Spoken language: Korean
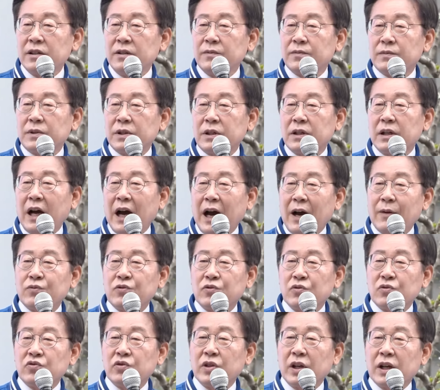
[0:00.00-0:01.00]
기업들을
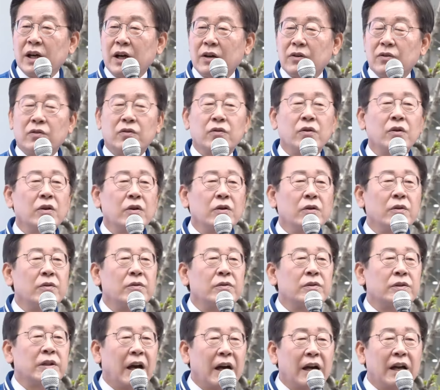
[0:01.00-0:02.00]
압수수색하고
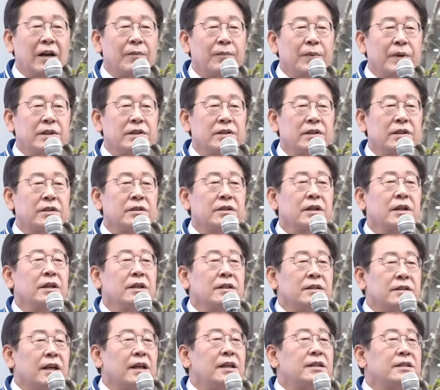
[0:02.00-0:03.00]
탄압해서
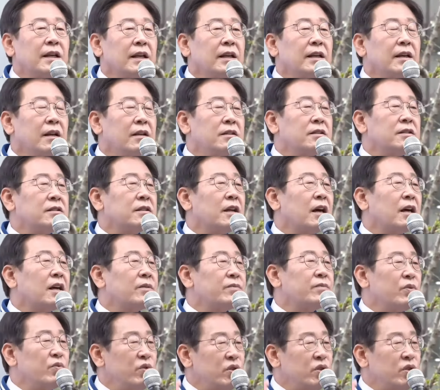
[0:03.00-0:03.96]
재생에너지 산업이